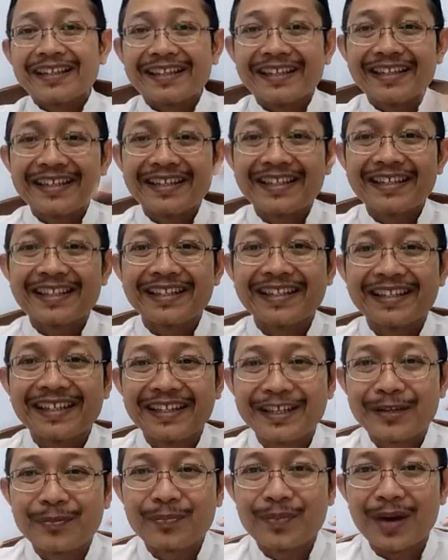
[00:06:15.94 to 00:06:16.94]

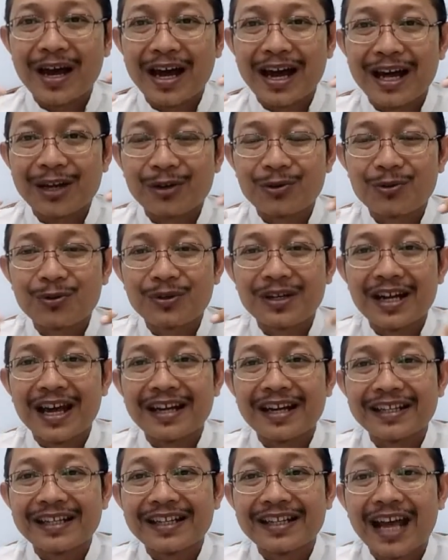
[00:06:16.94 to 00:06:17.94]
Ini baru
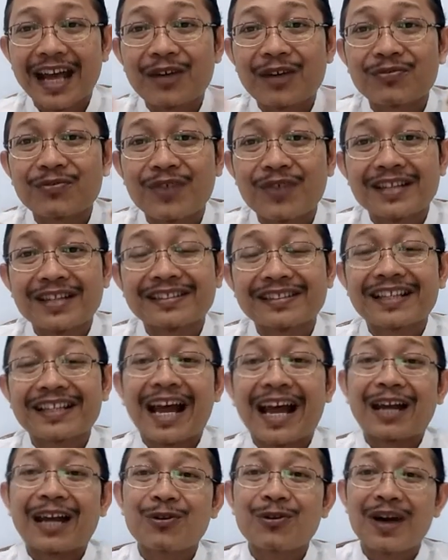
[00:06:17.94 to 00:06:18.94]
dari nafas
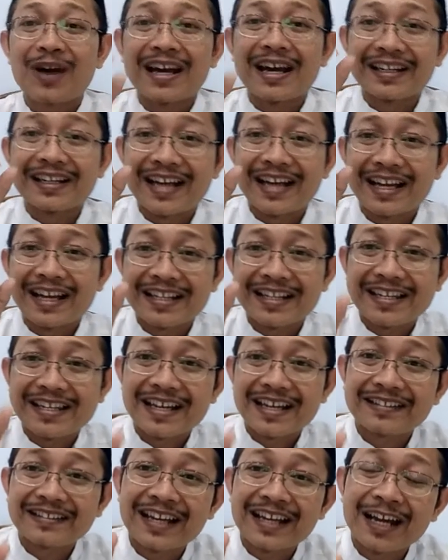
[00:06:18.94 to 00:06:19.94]
kalau harganya
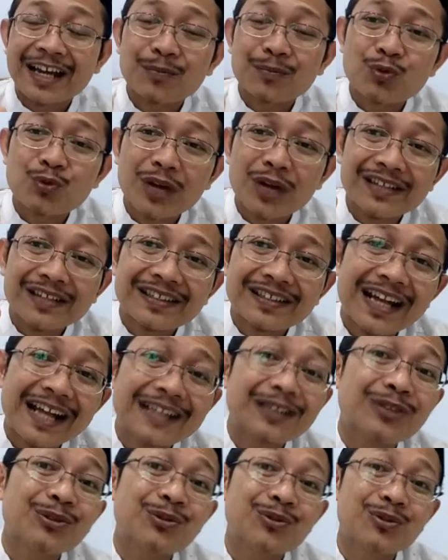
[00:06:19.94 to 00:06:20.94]
yang sangat murah
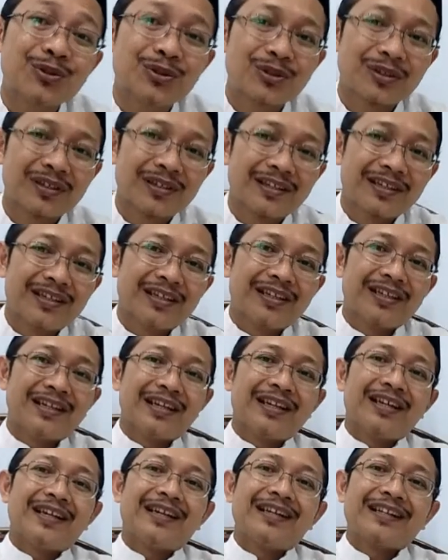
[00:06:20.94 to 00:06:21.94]

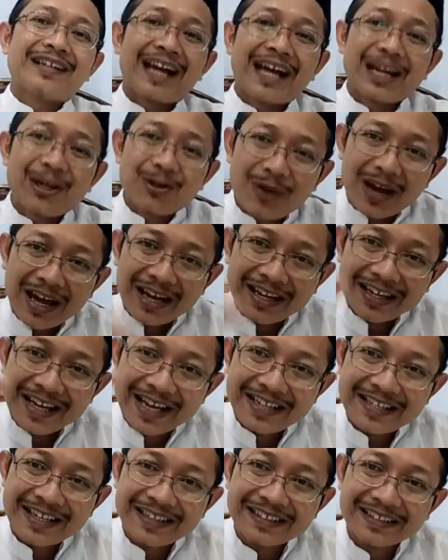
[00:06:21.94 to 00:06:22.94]
100. Kalau
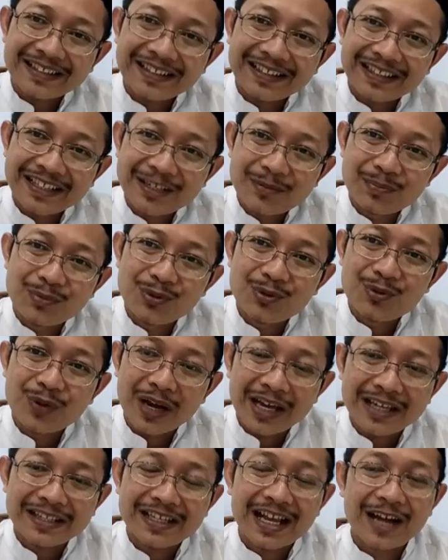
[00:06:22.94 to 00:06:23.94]
harganya 1000
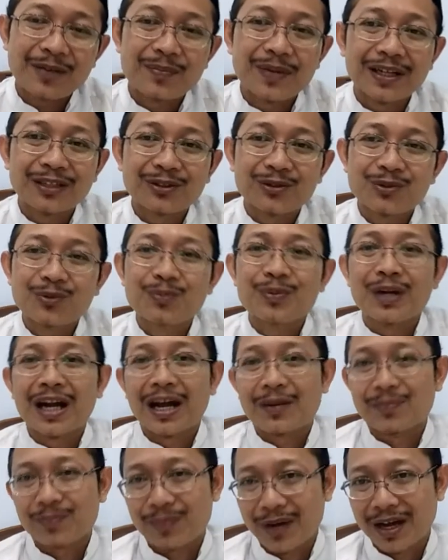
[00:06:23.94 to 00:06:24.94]
wahai sahabatku
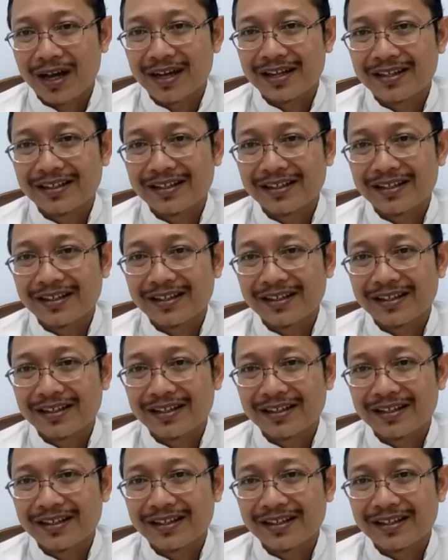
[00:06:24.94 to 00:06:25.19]
berapa?